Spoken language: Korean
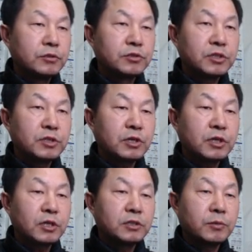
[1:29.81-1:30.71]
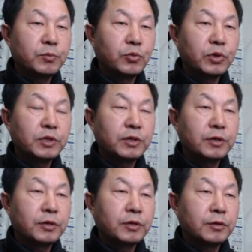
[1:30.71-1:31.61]
전자책이 하나 이제 보이게
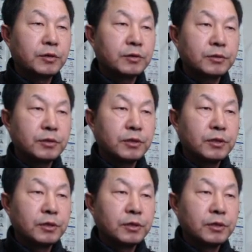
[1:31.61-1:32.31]
돼요. 그래서